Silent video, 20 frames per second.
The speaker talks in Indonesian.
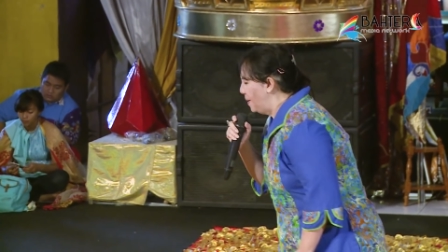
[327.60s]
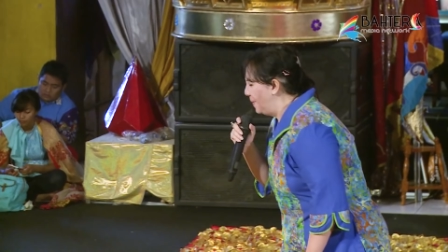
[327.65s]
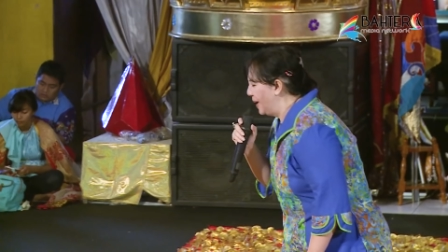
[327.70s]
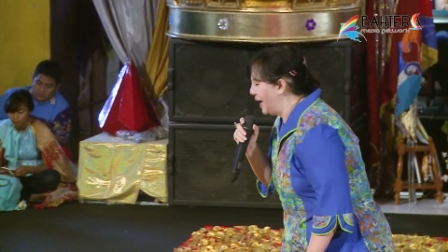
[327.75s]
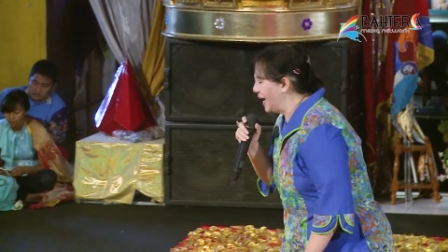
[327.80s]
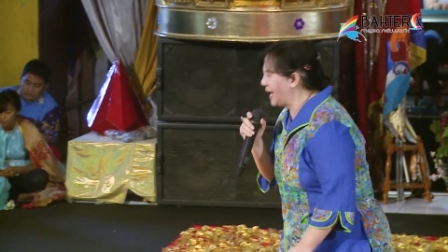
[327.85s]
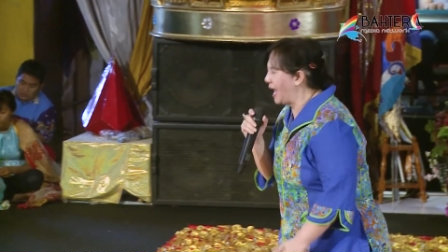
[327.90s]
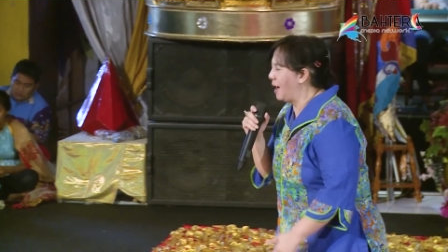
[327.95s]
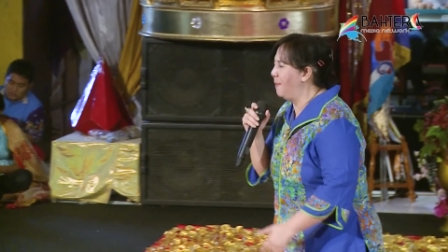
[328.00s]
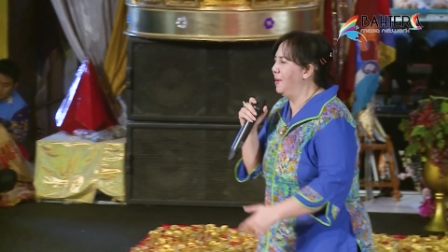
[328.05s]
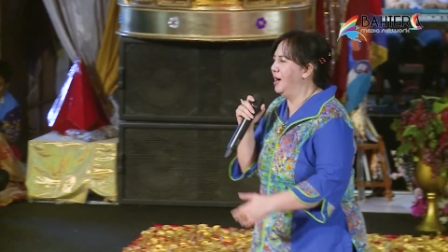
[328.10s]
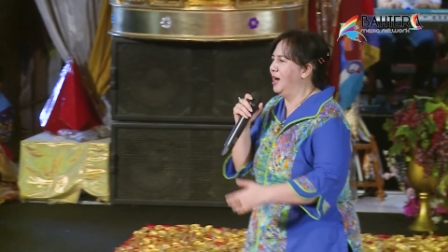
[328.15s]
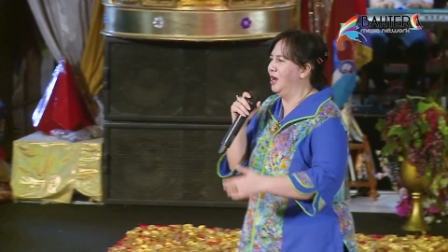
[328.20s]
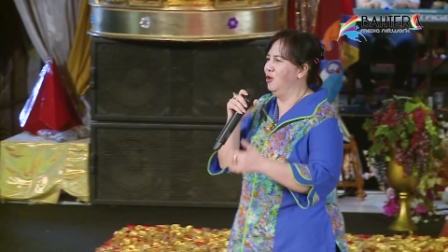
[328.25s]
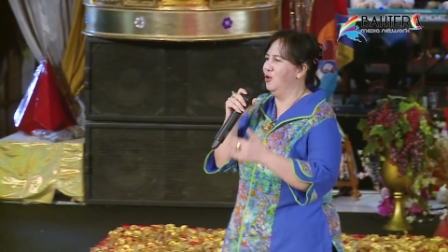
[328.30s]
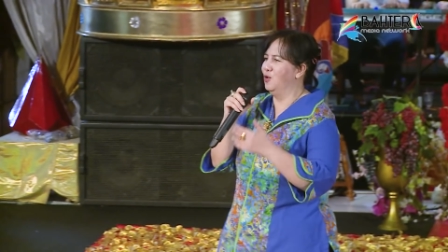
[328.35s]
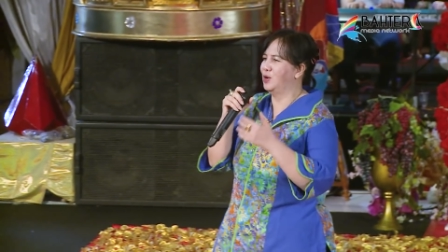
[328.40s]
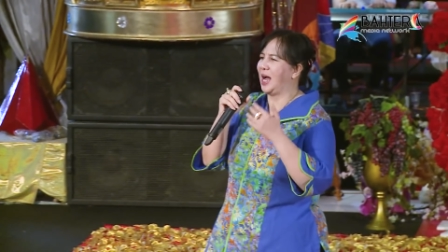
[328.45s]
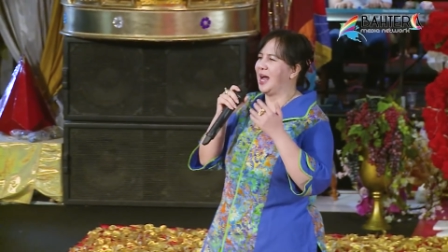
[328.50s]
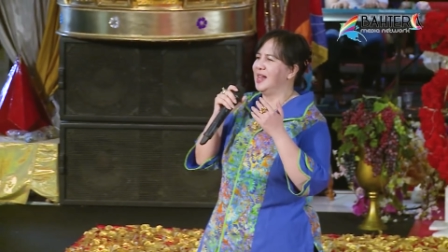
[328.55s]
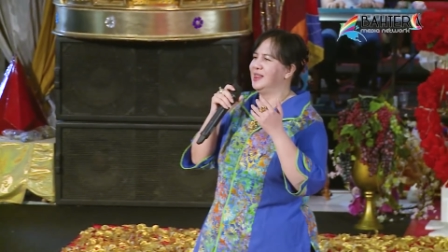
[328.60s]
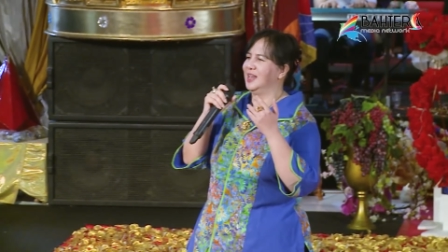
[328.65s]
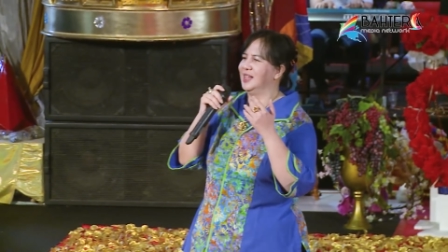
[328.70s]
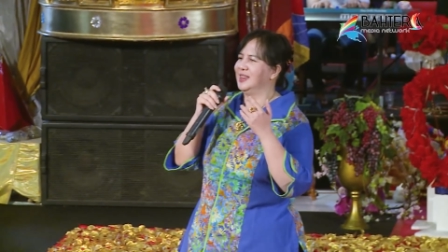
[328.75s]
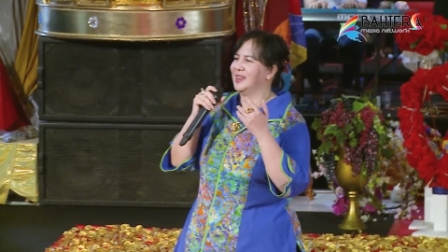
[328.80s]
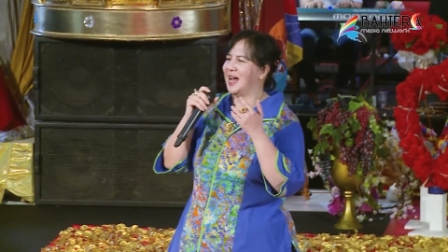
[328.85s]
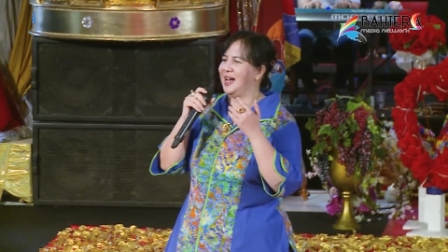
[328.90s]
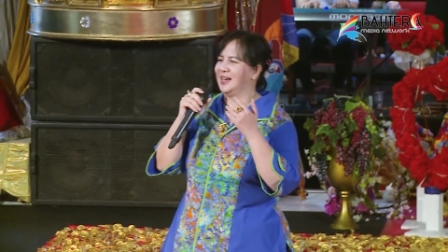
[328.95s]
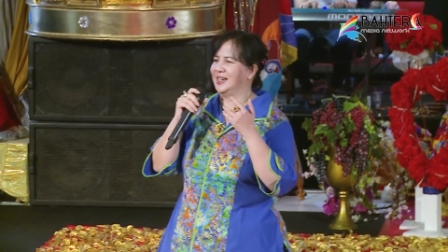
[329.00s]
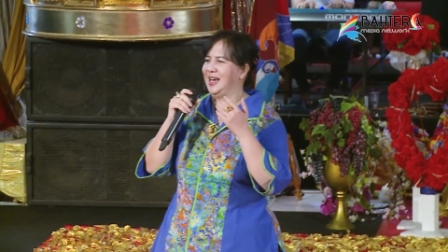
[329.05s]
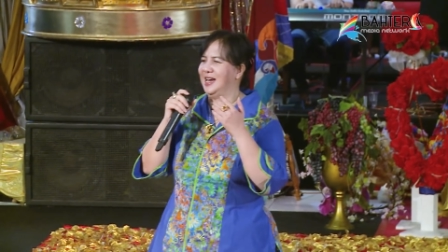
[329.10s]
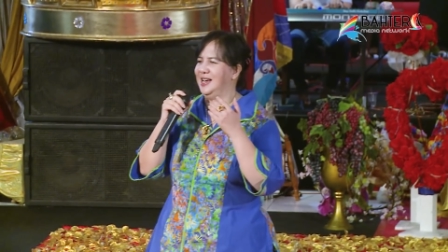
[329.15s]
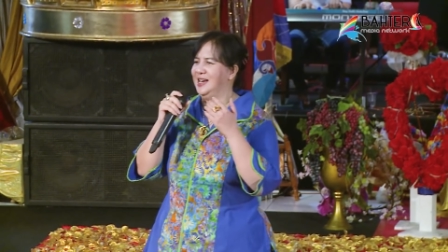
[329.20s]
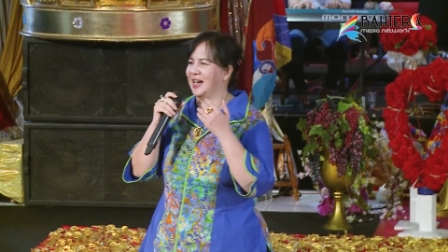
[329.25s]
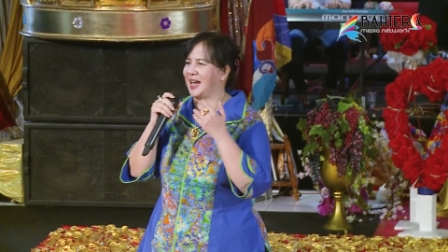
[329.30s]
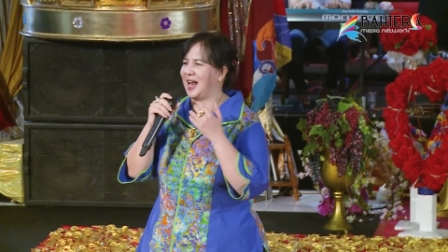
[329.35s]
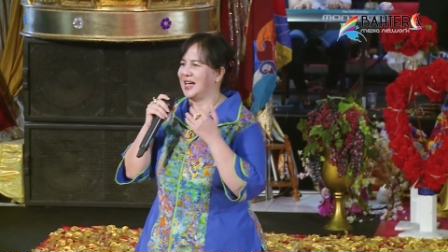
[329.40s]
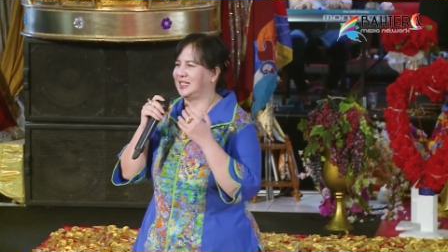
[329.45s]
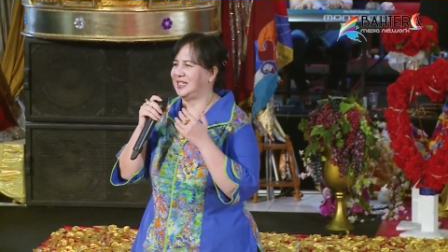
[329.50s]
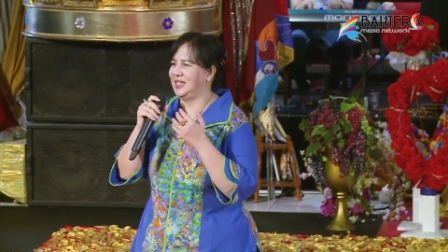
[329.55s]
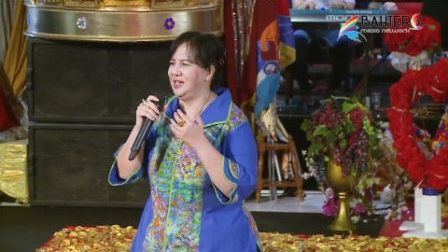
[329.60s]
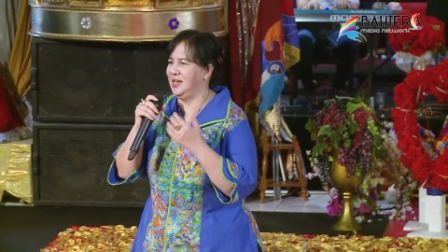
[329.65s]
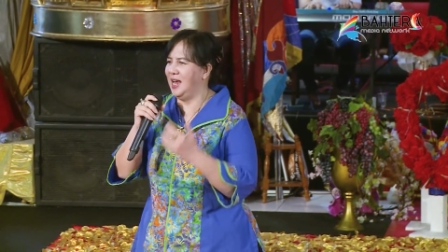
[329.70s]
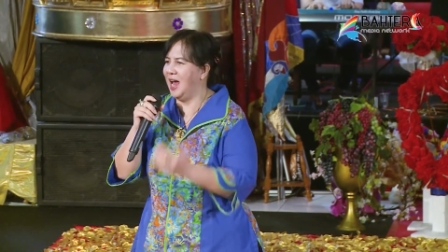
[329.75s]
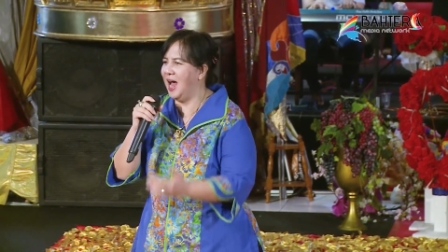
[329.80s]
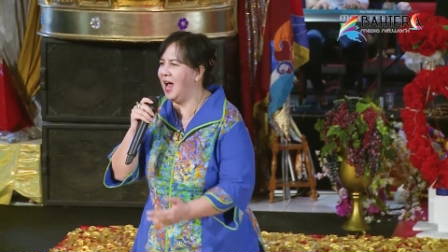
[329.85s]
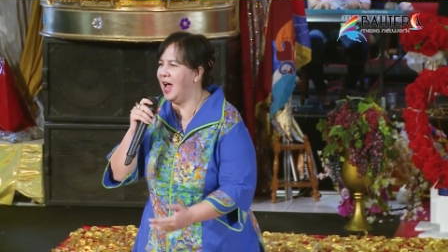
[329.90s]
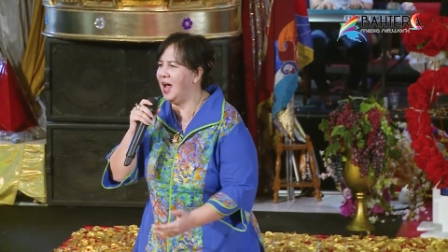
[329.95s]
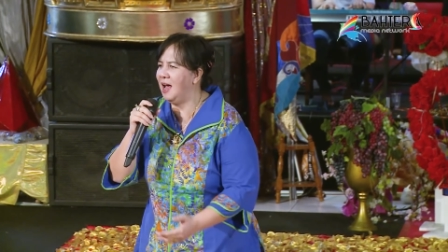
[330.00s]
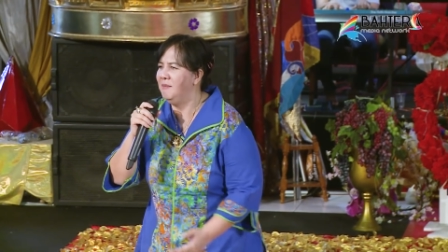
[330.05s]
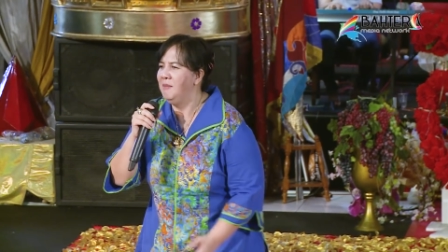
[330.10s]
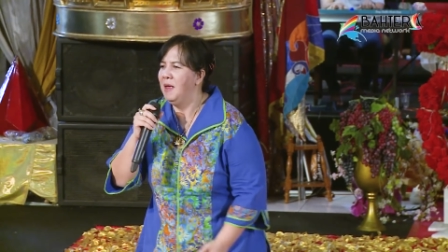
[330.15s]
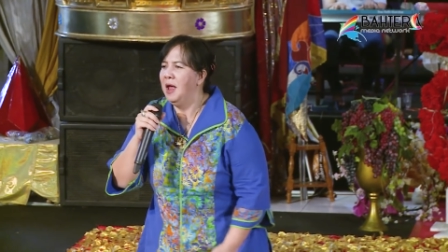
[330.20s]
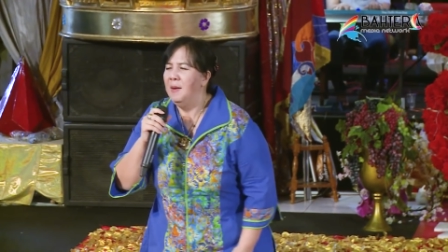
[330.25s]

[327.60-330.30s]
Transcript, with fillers: mereka mengeluhkan tentang generasinya,